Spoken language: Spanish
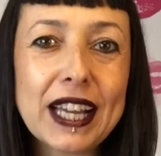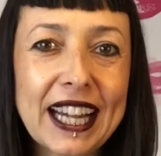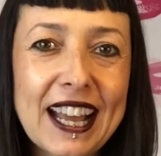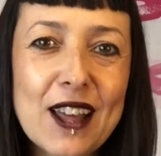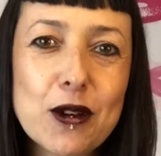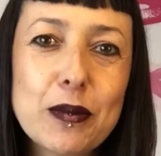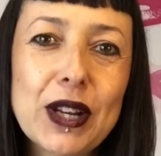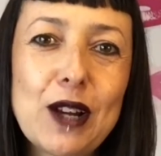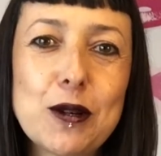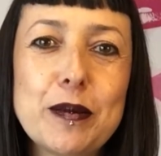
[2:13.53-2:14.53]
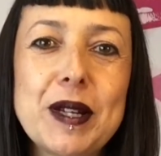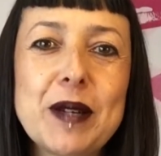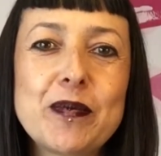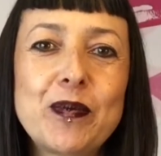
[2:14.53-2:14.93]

creado por el hombre,